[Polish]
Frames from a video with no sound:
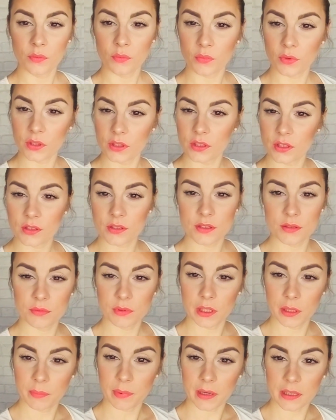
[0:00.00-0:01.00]
Moi drodzy
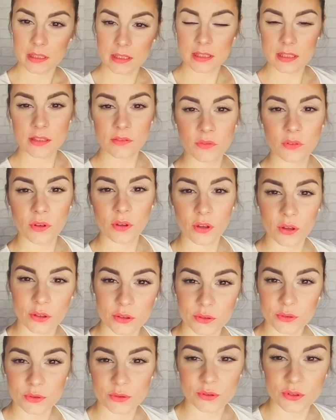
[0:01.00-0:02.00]
mili Państwo,
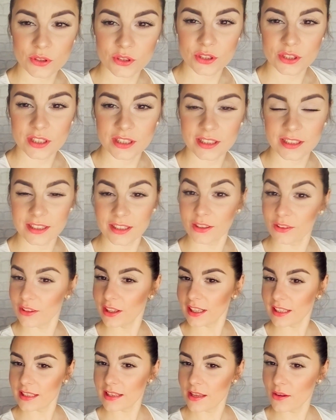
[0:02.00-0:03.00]
otóż e,
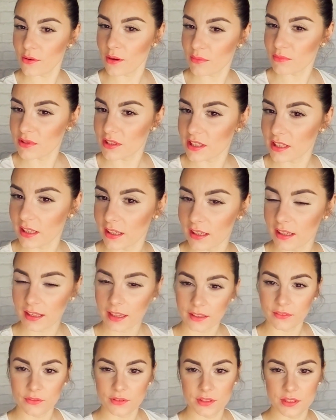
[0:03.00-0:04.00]
ogarnęłam się,
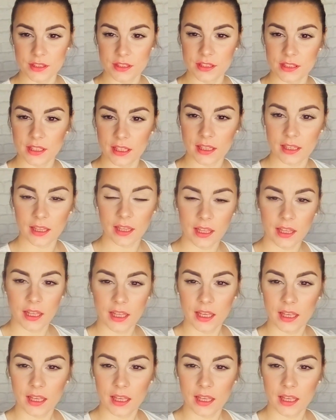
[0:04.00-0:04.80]
jak widzicie.